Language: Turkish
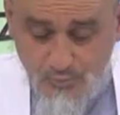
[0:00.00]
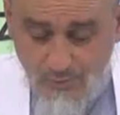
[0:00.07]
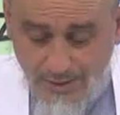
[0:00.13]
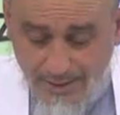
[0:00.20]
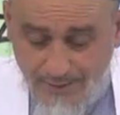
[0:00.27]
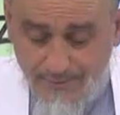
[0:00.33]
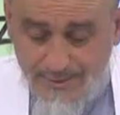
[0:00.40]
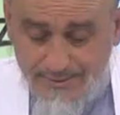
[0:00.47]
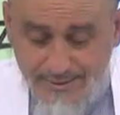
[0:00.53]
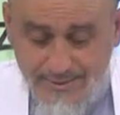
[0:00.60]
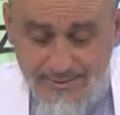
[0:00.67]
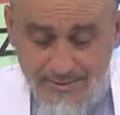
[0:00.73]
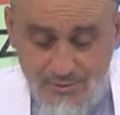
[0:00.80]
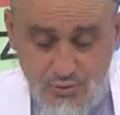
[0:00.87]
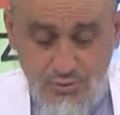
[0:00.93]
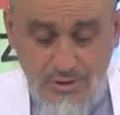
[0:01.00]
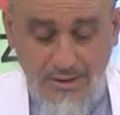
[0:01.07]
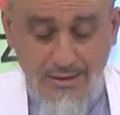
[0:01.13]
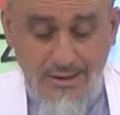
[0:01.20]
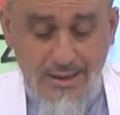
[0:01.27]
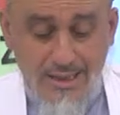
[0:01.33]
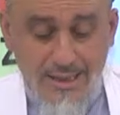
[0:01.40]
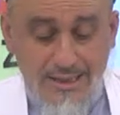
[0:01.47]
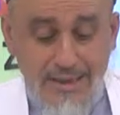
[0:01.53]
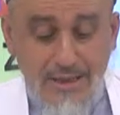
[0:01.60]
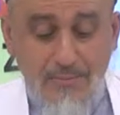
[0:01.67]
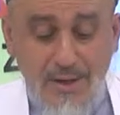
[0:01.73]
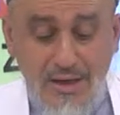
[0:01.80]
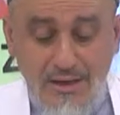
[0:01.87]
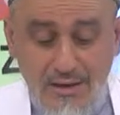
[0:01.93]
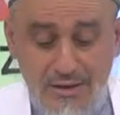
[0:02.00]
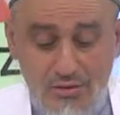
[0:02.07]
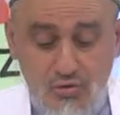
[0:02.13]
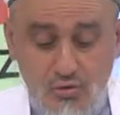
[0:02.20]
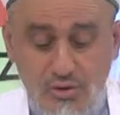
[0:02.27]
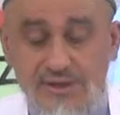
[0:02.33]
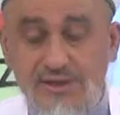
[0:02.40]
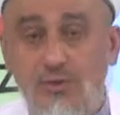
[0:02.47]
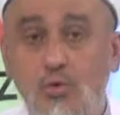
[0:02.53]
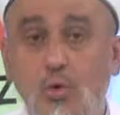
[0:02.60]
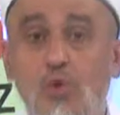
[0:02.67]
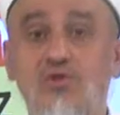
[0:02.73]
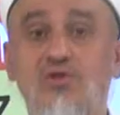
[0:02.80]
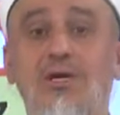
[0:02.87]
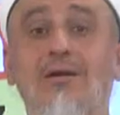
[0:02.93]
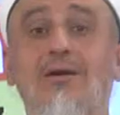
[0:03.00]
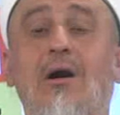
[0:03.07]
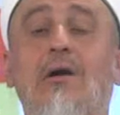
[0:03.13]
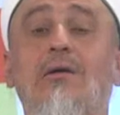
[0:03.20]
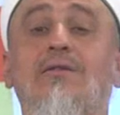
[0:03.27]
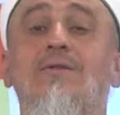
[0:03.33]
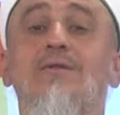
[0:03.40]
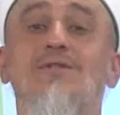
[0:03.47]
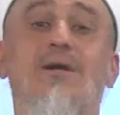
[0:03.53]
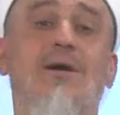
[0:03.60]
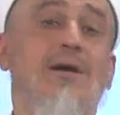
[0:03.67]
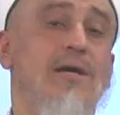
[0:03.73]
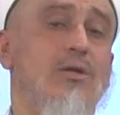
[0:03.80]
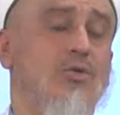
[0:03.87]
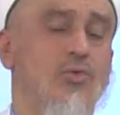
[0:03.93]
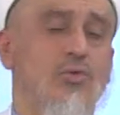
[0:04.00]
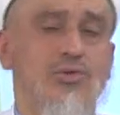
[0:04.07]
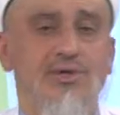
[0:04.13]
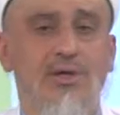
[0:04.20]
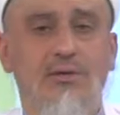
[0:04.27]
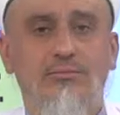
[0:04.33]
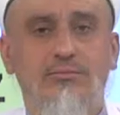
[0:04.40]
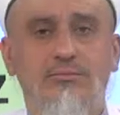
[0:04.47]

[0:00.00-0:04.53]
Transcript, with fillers: evet nerede şurada yine Bakara suresi 96. ayet okuyacağım.